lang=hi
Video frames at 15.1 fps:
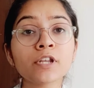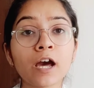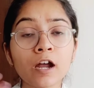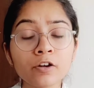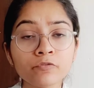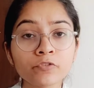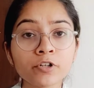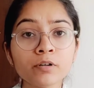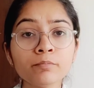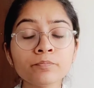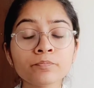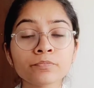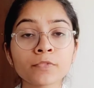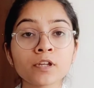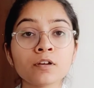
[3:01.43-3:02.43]
डैट फॉर्म
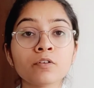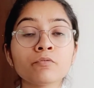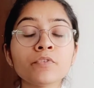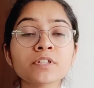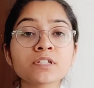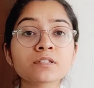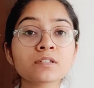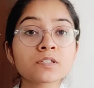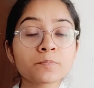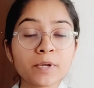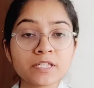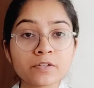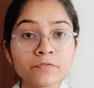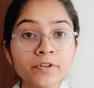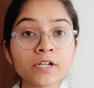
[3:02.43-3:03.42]
विच इज़
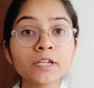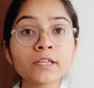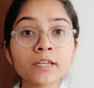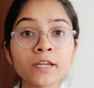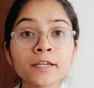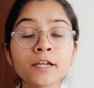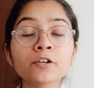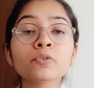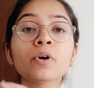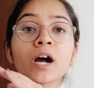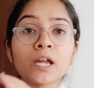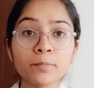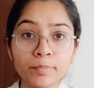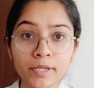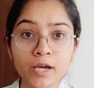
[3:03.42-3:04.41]
स्पेसिफिकली रिलेटेड टू
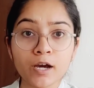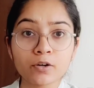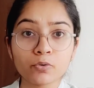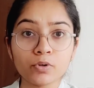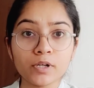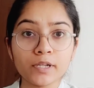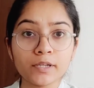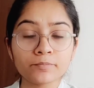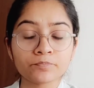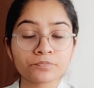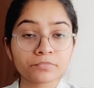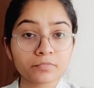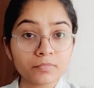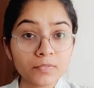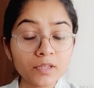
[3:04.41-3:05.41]
आई पी आर ओनली
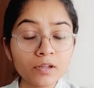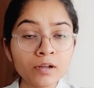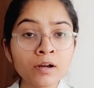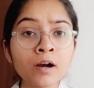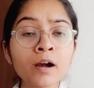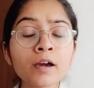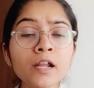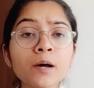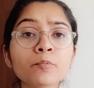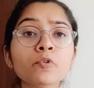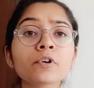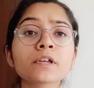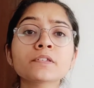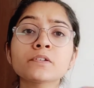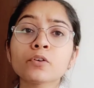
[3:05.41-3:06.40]
अगर आपको
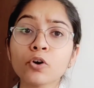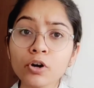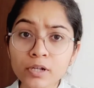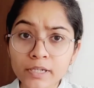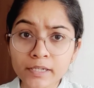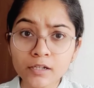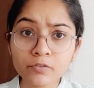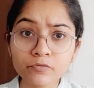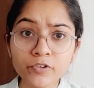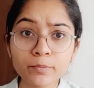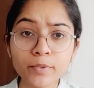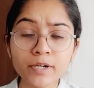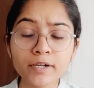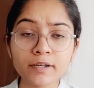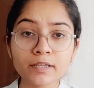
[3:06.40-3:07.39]
किसी और लीगल फील्ड
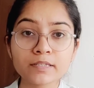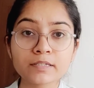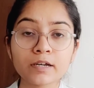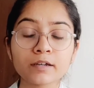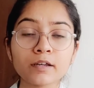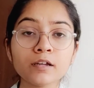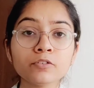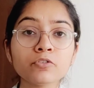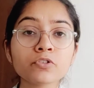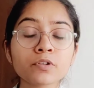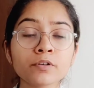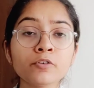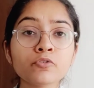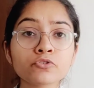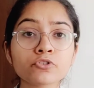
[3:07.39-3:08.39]
में इंटरेस्ट आ रहा है तो
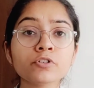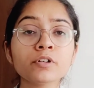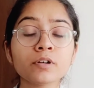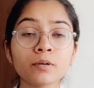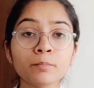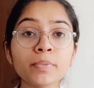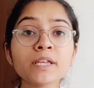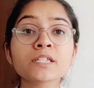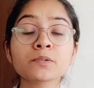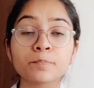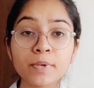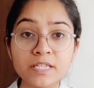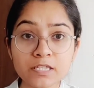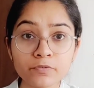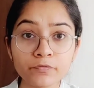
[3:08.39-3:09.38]
यू शुड बी
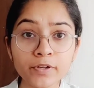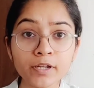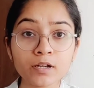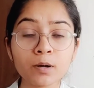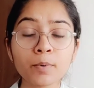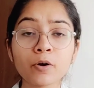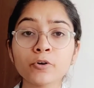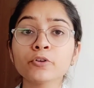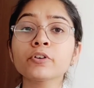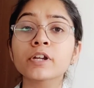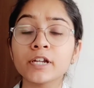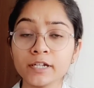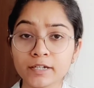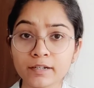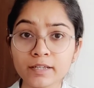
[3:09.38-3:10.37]
स्पेसिफिक अबाउट योर
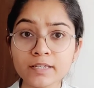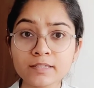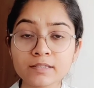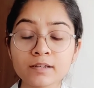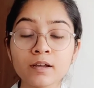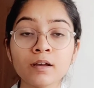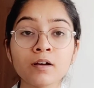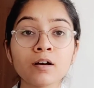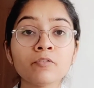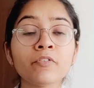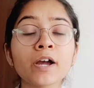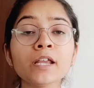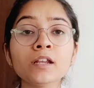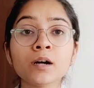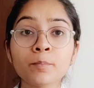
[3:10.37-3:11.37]
इंटरेस्ट
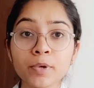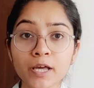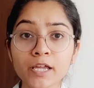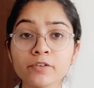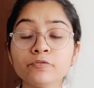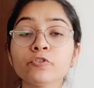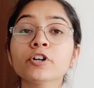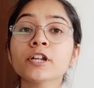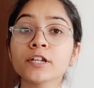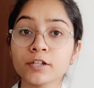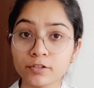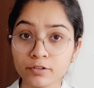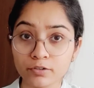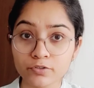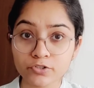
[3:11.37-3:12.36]
वाइल अप्लाइंग फॉर
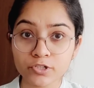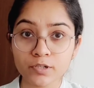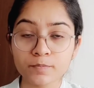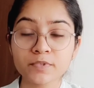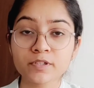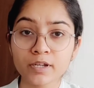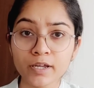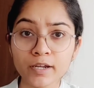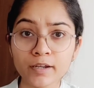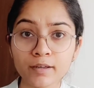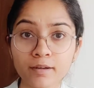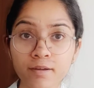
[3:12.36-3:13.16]
इंटर्नशिप्स राइट